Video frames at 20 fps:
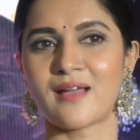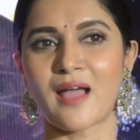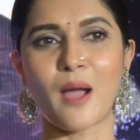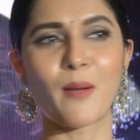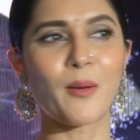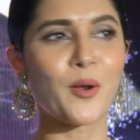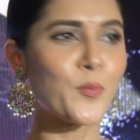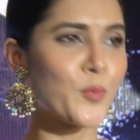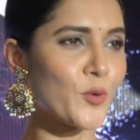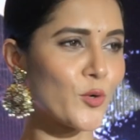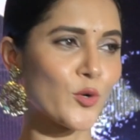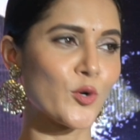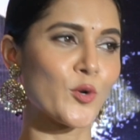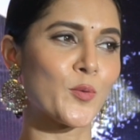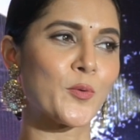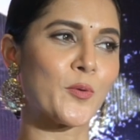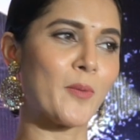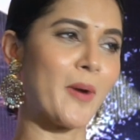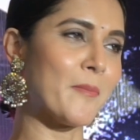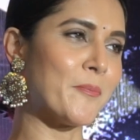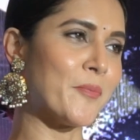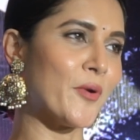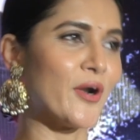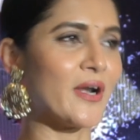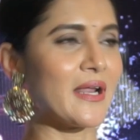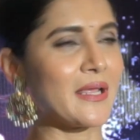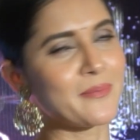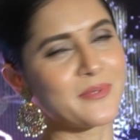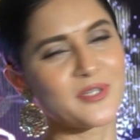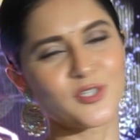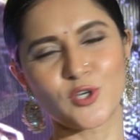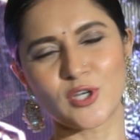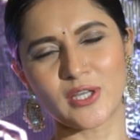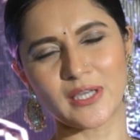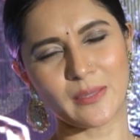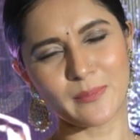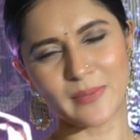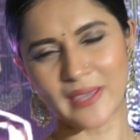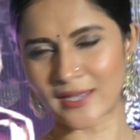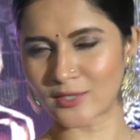আমার উপর কোনো প্রভাব পড়ে না এই
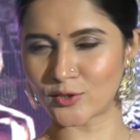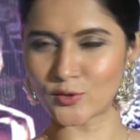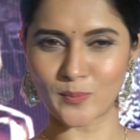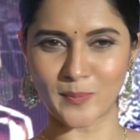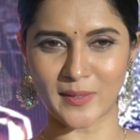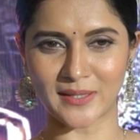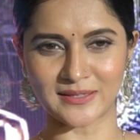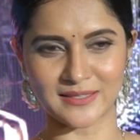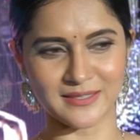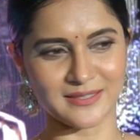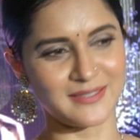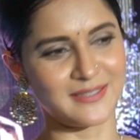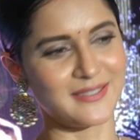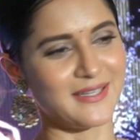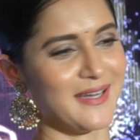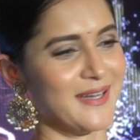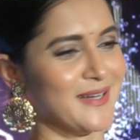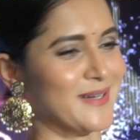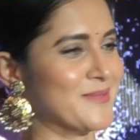বিষয়টাকে আমি একদম পাত্তা দিই না